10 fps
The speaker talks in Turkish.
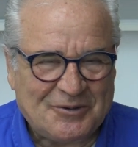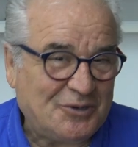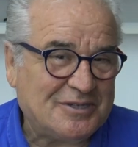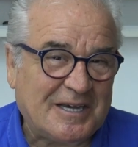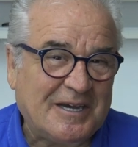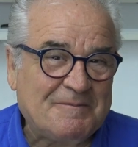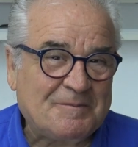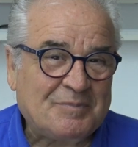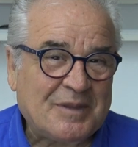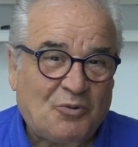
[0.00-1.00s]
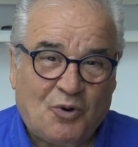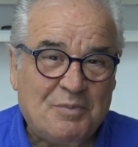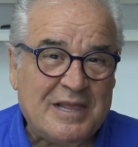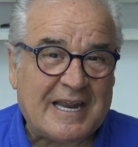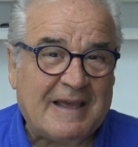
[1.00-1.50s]
Oysa
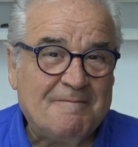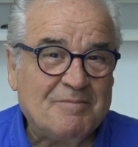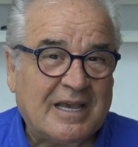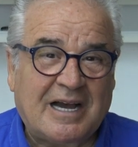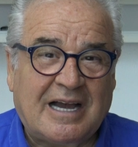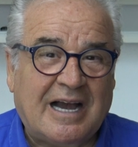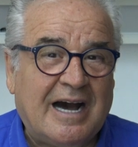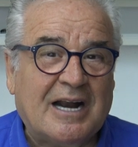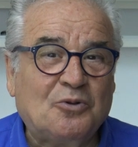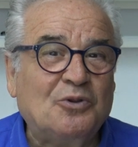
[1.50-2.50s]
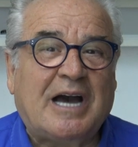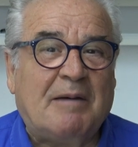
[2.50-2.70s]
Kobilere Anadolu